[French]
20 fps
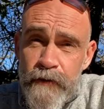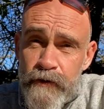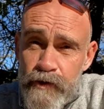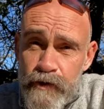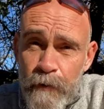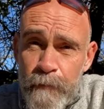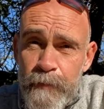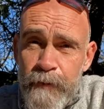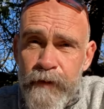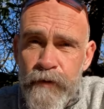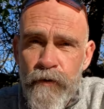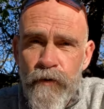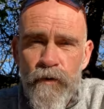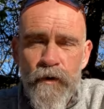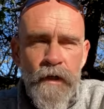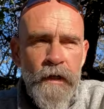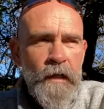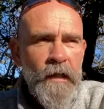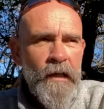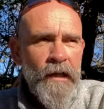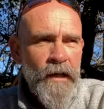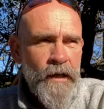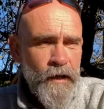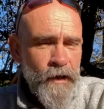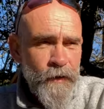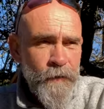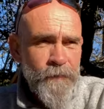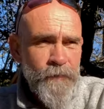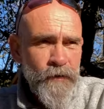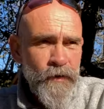de champignons
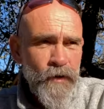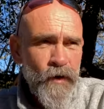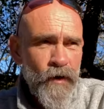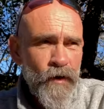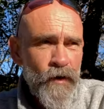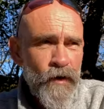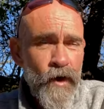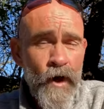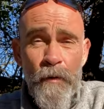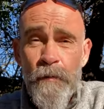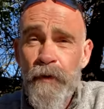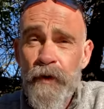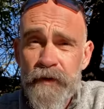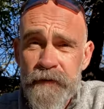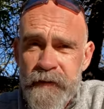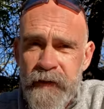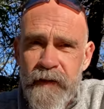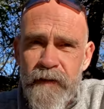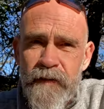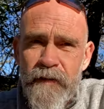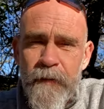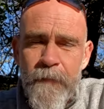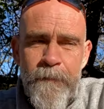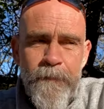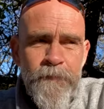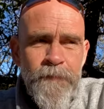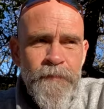euh, dans, en Bretagne,